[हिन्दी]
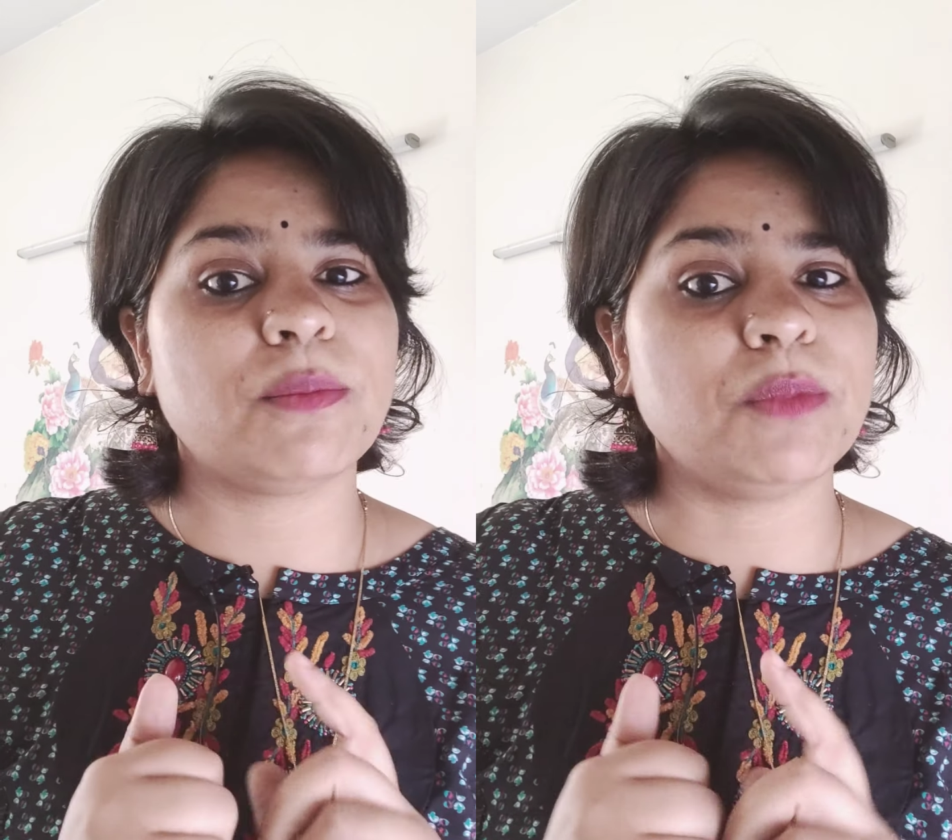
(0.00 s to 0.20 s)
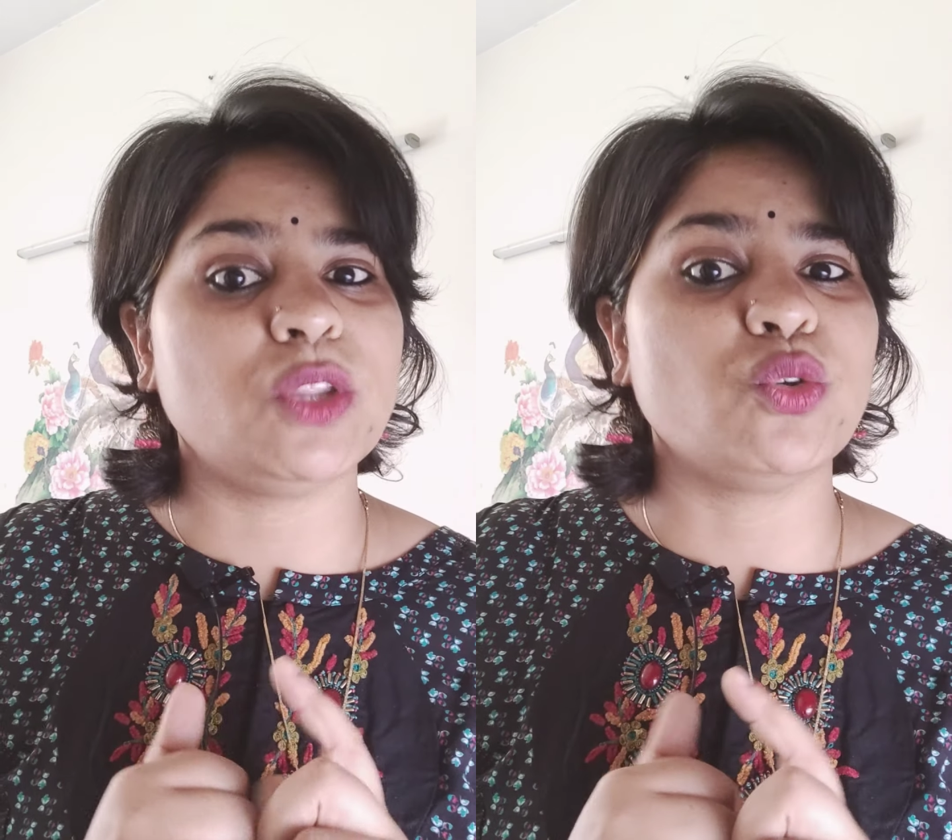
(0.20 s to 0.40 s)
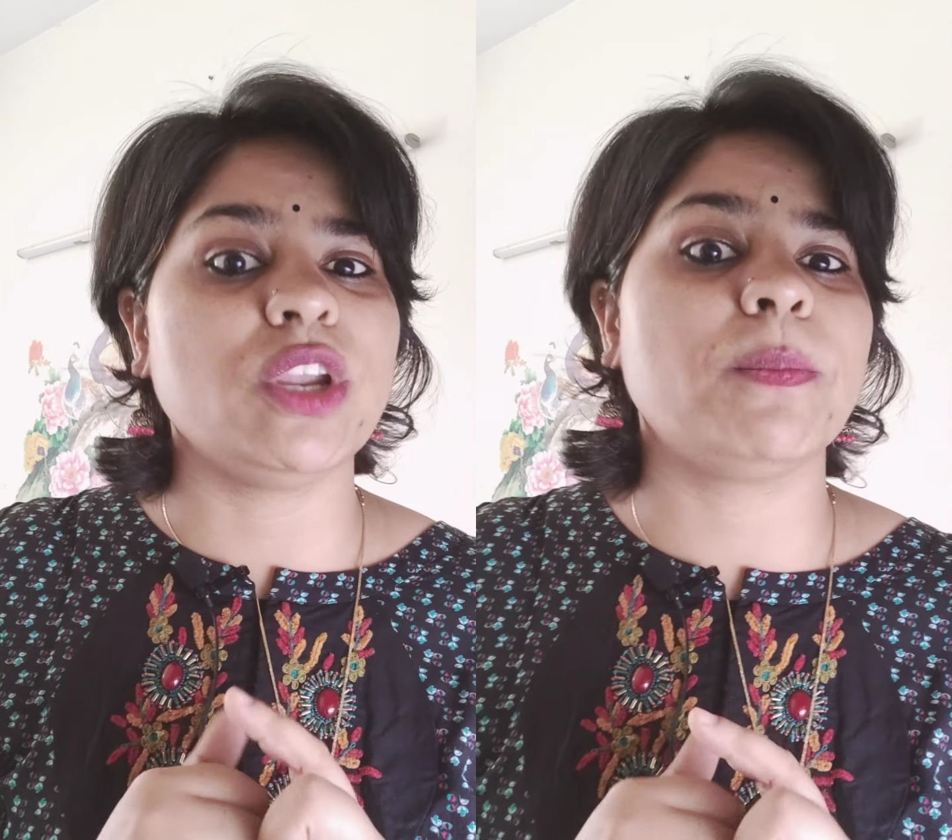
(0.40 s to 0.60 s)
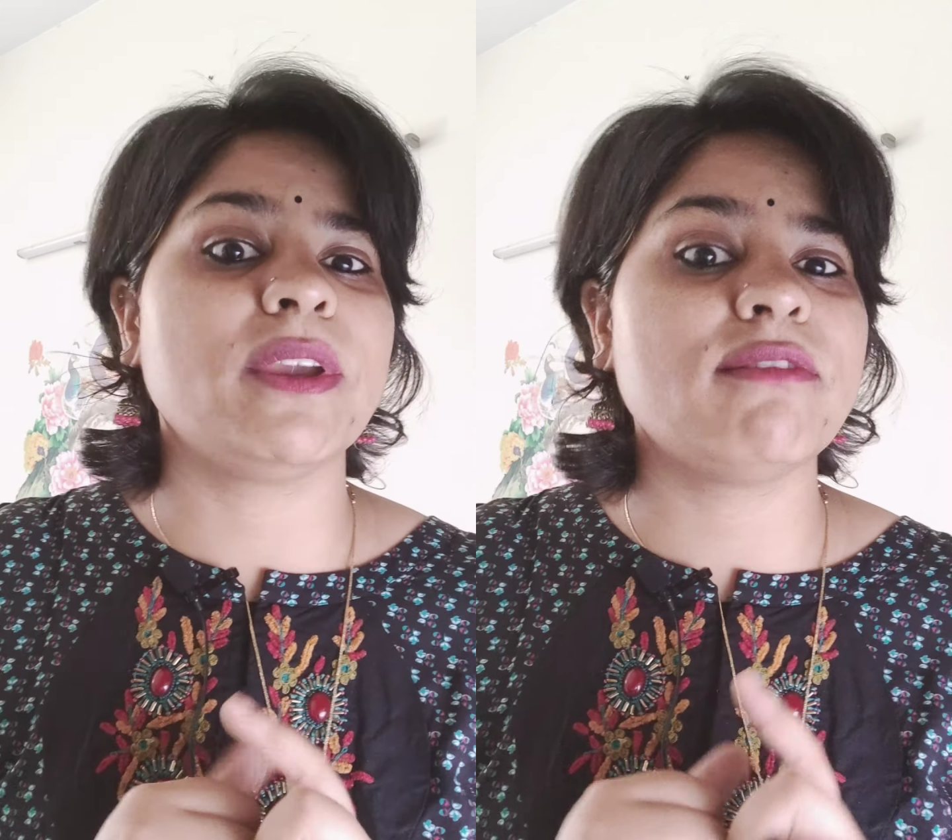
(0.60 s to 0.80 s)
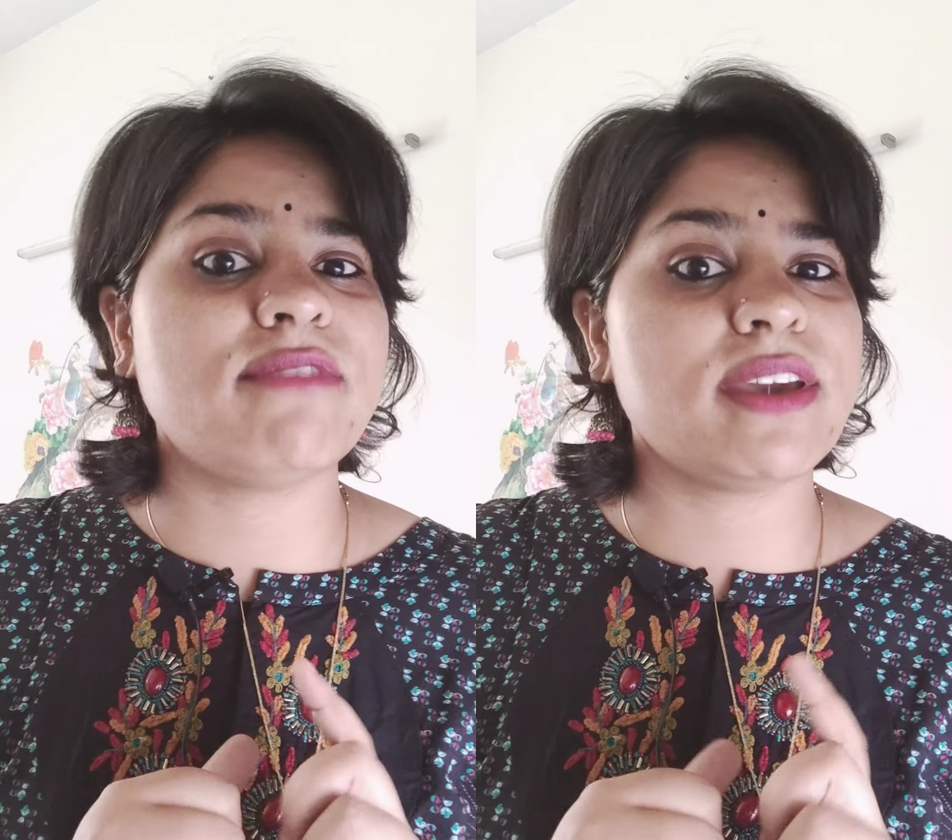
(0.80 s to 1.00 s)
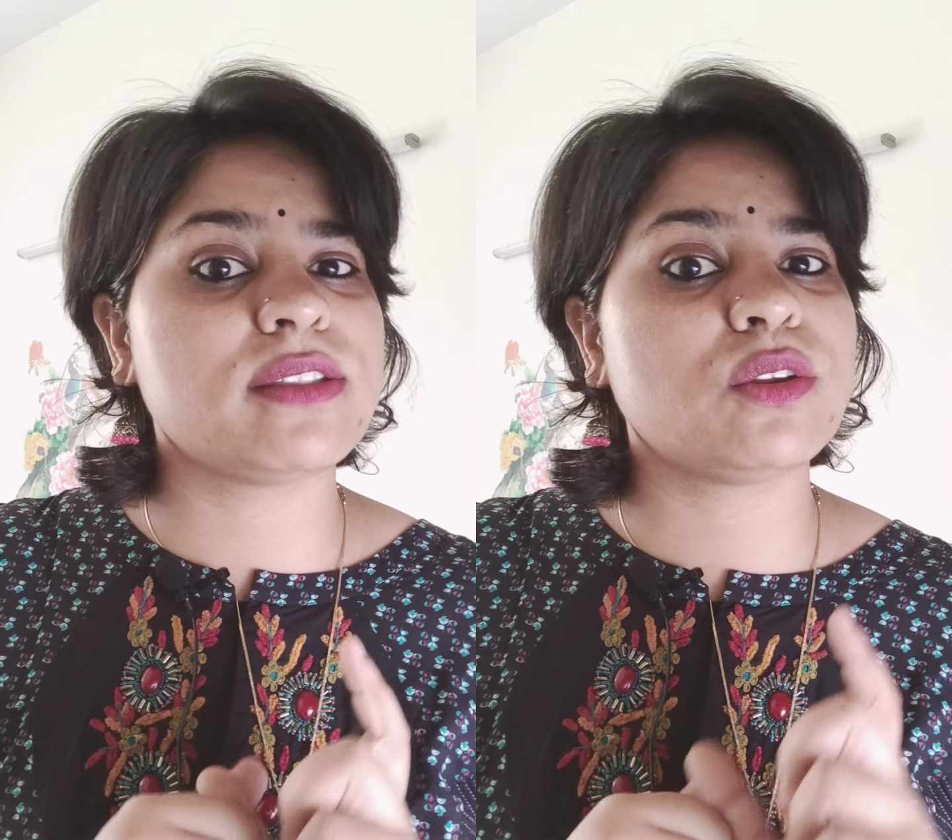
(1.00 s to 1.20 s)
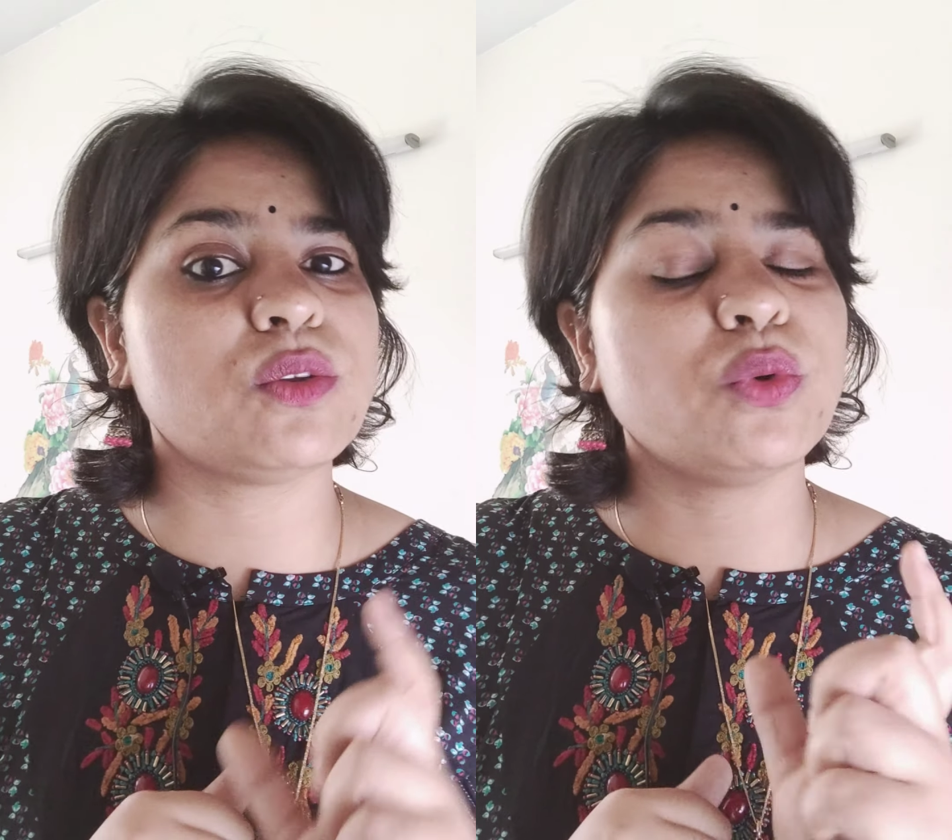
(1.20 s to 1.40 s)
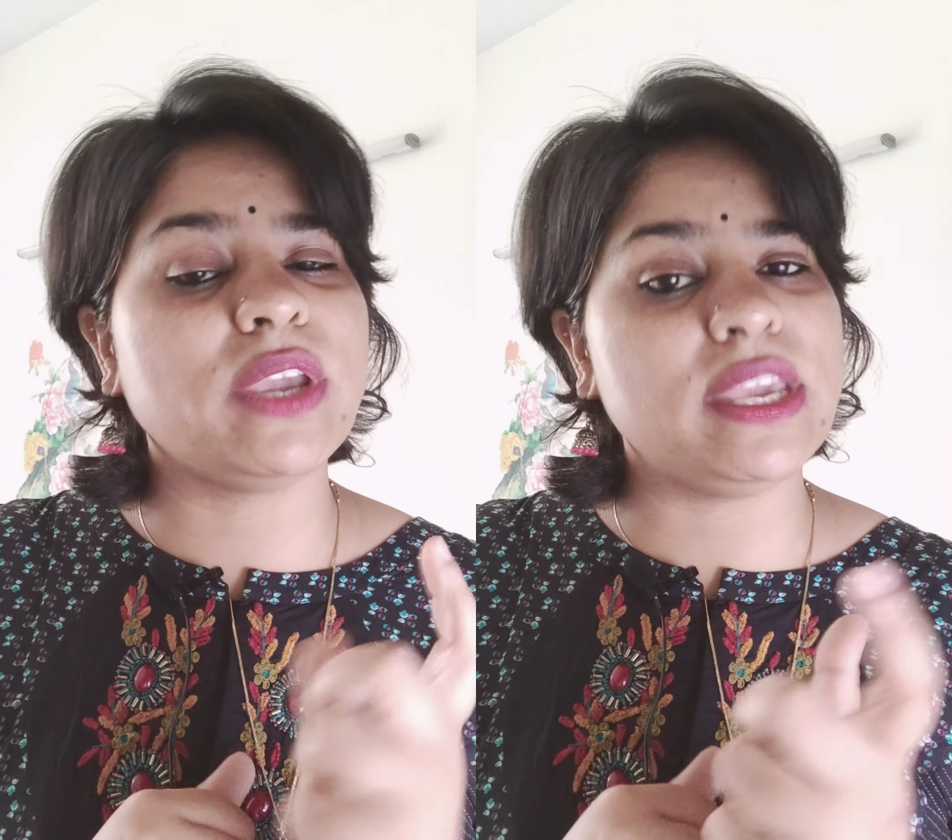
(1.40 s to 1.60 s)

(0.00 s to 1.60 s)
अपनी धुरी पे वेस्ट टू